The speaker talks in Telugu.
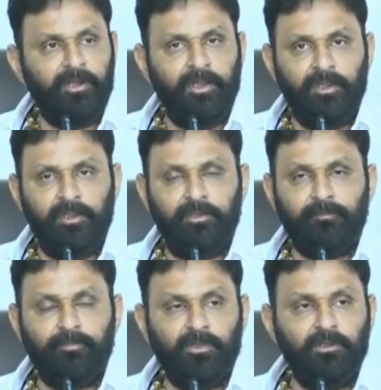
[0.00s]
నాయుడిని
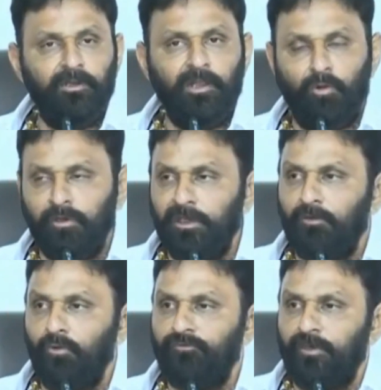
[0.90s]
నేను ఒకటే
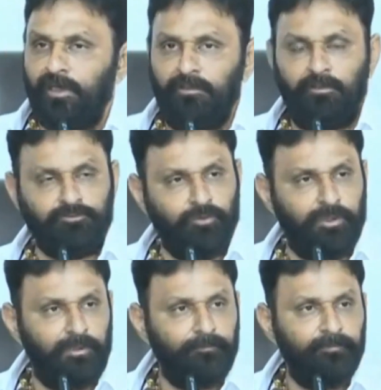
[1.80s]
క్వశ్చన్
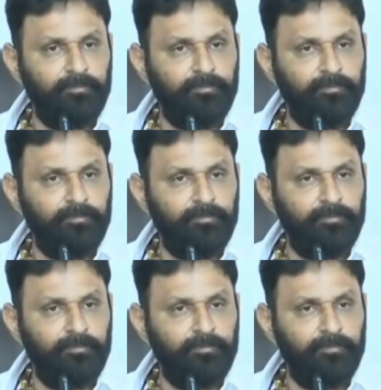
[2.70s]
అడగదలుచుకున్నా